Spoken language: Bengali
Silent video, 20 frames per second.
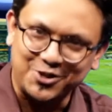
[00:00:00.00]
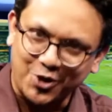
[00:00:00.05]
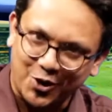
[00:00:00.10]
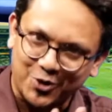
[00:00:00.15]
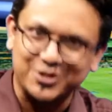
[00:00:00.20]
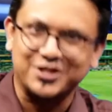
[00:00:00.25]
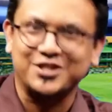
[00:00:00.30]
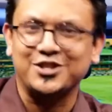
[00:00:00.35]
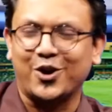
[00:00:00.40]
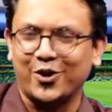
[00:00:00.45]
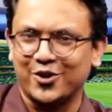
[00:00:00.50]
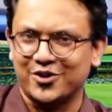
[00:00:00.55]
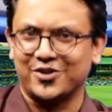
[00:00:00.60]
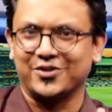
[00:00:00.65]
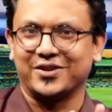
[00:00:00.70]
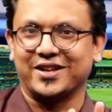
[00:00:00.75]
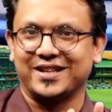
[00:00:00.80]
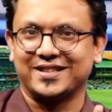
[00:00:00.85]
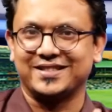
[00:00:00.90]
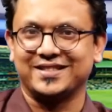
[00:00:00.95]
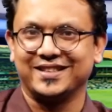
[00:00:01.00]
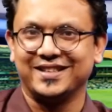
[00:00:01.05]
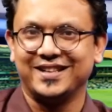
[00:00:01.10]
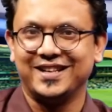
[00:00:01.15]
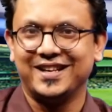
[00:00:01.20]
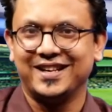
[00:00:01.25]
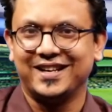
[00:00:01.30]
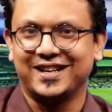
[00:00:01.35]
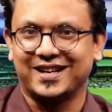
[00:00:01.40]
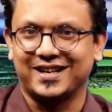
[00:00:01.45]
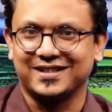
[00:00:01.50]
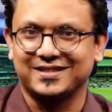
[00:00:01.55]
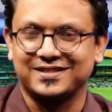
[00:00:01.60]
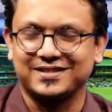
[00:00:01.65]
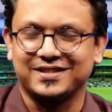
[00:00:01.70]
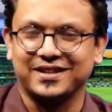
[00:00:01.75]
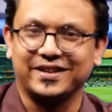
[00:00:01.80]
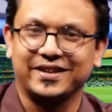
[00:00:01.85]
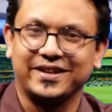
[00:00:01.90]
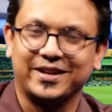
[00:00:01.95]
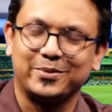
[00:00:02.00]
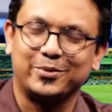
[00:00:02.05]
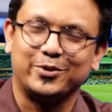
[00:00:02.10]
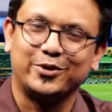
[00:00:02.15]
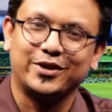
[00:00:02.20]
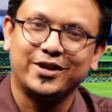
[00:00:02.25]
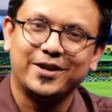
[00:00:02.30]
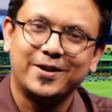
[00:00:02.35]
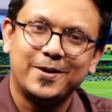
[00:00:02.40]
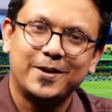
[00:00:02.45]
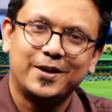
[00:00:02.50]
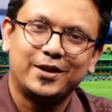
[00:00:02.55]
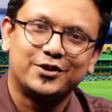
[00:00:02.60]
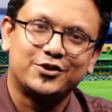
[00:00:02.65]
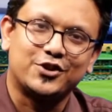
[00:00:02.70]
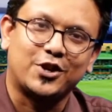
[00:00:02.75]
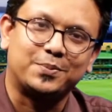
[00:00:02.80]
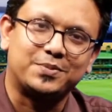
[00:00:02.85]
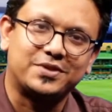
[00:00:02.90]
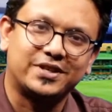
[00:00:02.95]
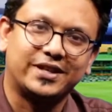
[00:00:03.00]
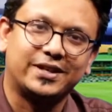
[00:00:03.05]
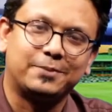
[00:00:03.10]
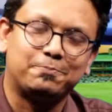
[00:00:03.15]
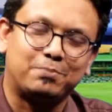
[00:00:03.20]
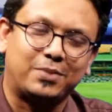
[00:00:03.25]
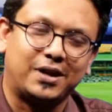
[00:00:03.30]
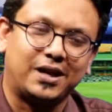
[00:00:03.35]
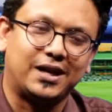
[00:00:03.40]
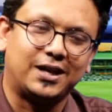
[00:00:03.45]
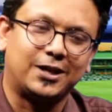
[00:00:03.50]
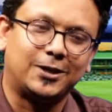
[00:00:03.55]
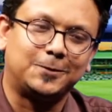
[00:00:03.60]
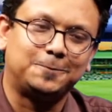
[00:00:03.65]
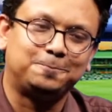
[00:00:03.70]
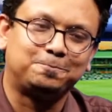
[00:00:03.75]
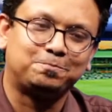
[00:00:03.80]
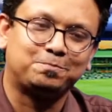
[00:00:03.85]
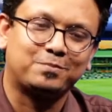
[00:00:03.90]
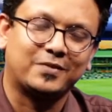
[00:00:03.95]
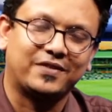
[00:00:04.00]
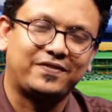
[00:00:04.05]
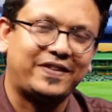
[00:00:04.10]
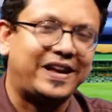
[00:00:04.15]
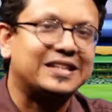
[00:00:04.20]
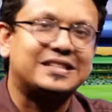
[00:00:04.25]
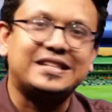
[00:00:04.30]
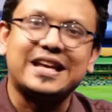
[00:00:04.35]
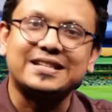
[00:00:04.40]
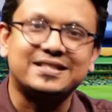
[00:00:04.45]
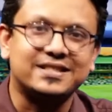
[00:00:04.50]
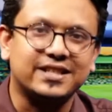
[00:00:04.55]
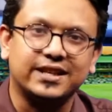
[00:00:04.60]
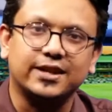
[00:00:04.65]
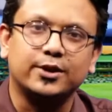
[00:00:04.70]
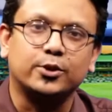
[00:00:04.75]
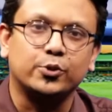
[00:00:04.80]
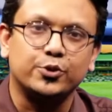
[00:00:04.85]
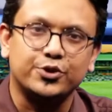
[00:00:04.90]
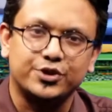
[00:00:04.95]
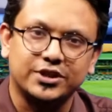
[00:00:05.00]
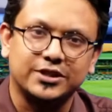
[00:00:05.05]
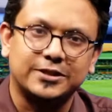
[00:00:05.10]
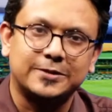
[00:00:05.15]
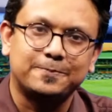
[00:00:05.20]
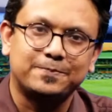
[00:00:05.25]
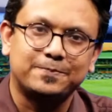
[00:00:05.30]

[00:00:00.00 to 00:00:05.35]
দশটা অলরাউন্ডার আছে রাজস্থানের এবং সবচেয়ে ফ্যান্টাস্টিক ইনক্লুশন